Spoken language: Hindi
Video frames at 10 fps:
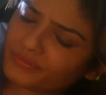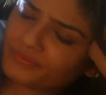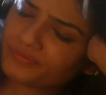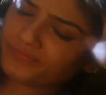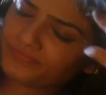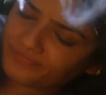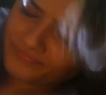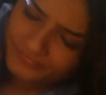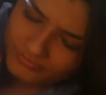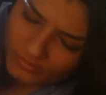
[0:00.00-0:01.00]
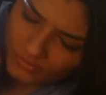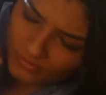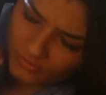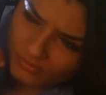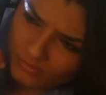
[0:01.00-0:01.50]
है यू नो यू हैव टू सबमिट इट बाय
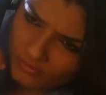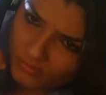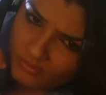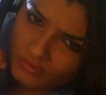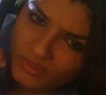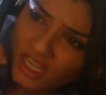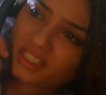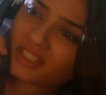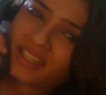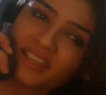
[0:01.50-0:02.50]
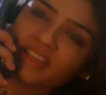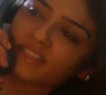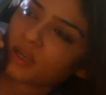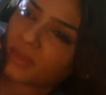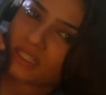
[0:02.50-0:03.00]
12 अच्छा ठीक है
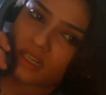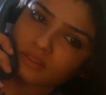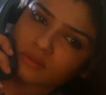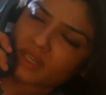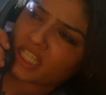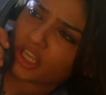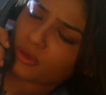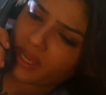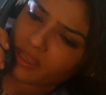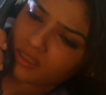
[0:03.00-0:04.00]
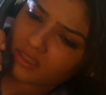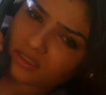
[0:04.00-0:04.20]
सर मत खा मैं जा रही हूँ बाय